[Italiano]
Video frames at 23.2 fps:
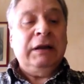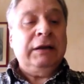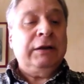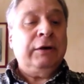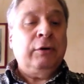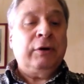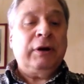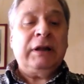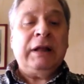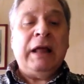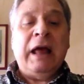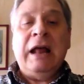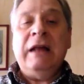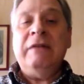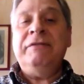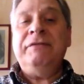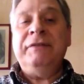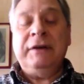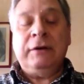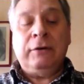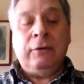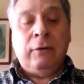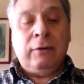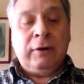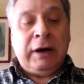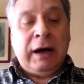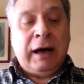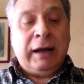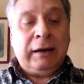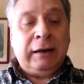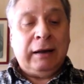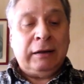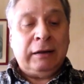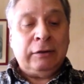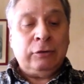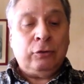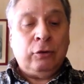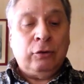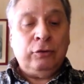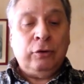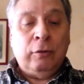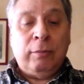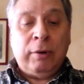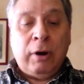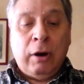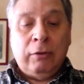Melchiorre Delfico, Carlo
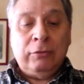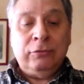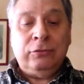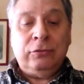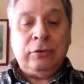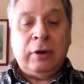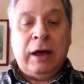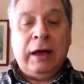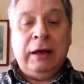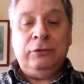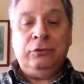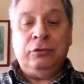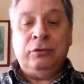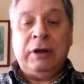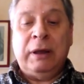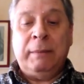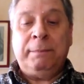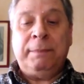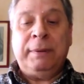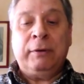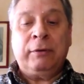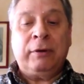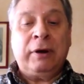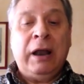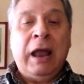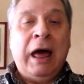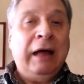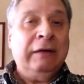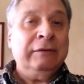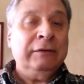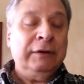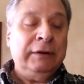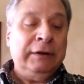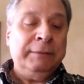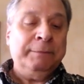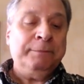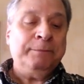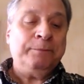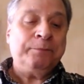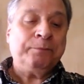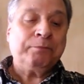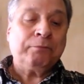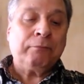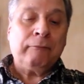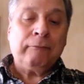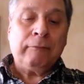Antonio Broggia e Giuseppe Orlandi.